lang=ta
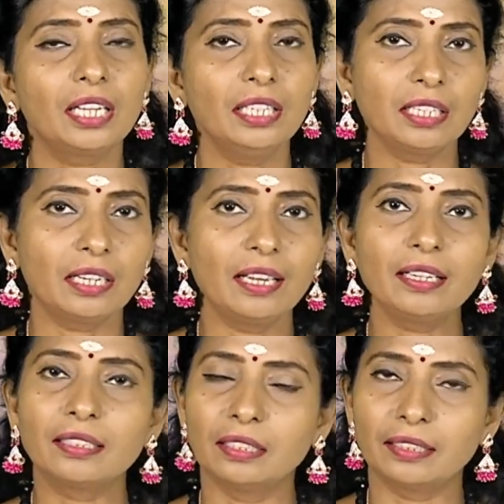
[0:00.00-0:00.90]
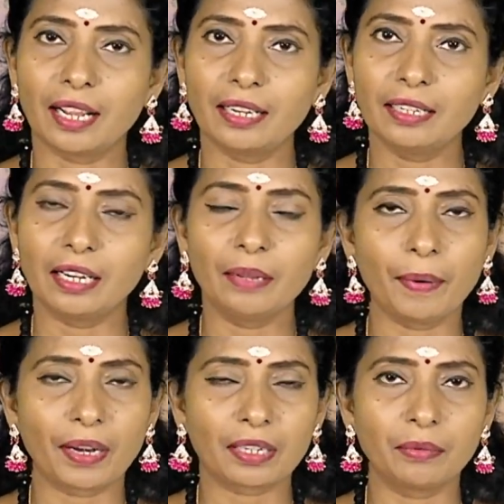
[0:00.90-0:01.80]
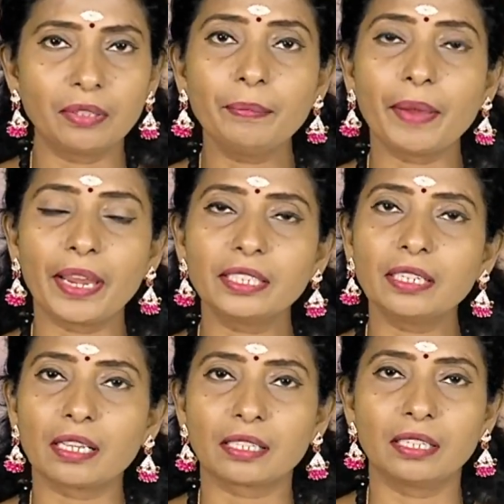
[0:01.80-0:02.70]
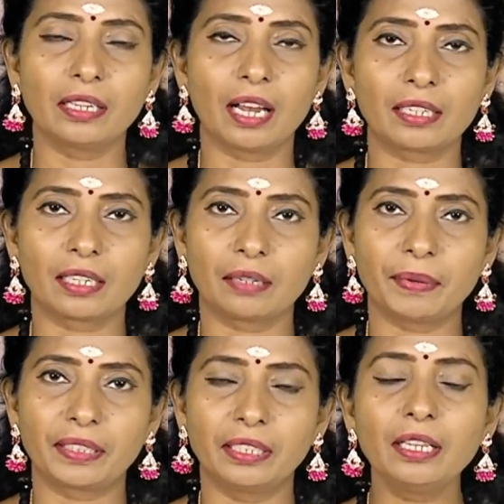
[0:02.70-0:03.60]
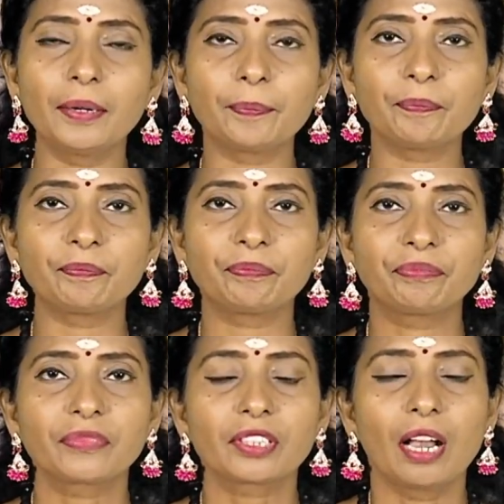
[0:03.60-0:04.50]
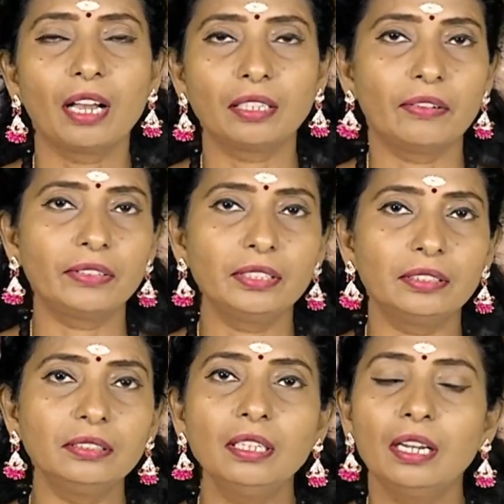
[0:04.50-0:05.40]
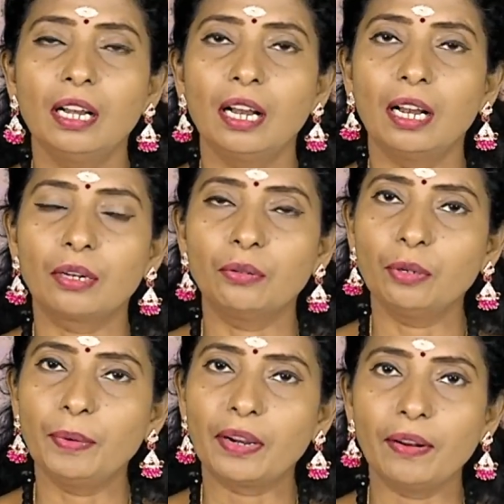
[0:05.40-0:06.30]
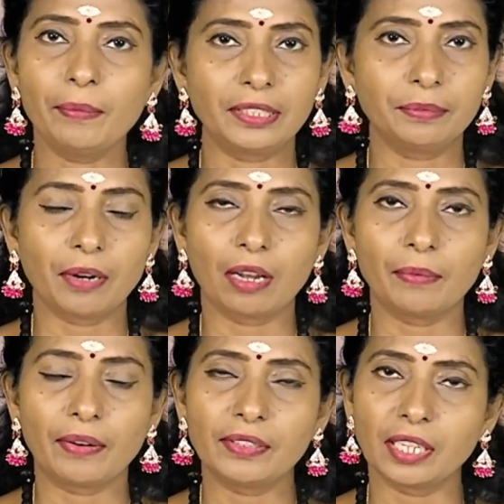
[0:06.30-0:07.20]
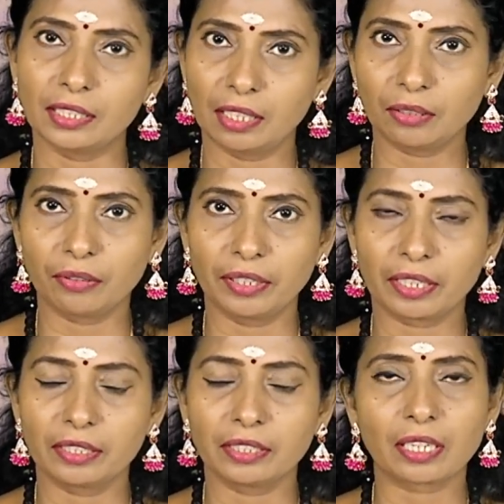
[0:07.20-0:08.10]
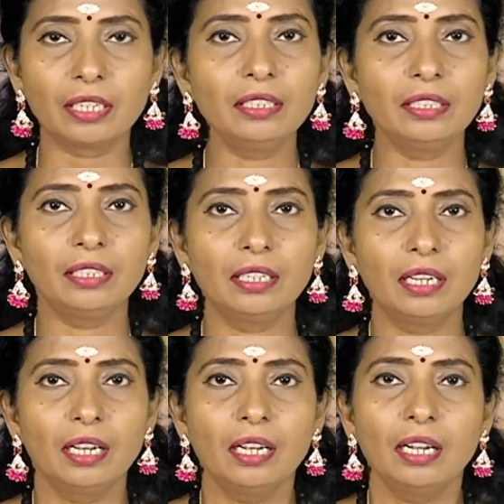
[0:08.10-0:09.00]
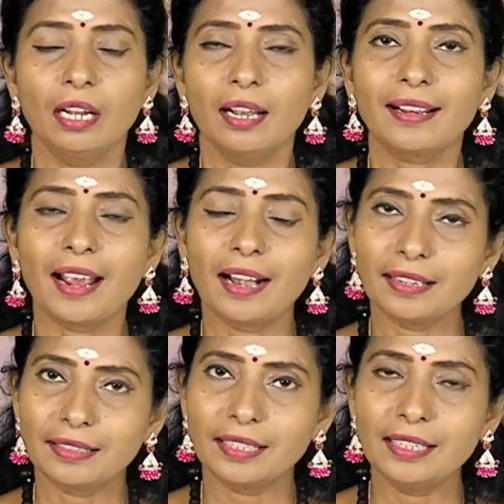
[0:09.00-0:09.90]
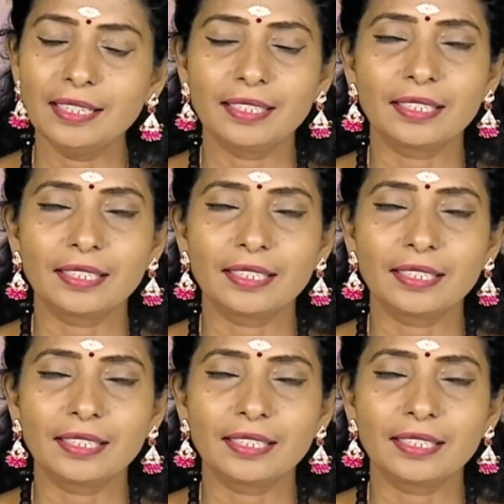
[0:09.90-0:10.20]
இன்றைய கிரக நிலைகளை பார்க்கும்பொழுது மேஷ ராசியில் யாருக்கார் பார்த்தீங்கன்னா அதாவது குரு பகவான் மற்றும் ராக பகவான் சந்தித்து கொண்டிருக்கின்றார்கள் கடகத்தில்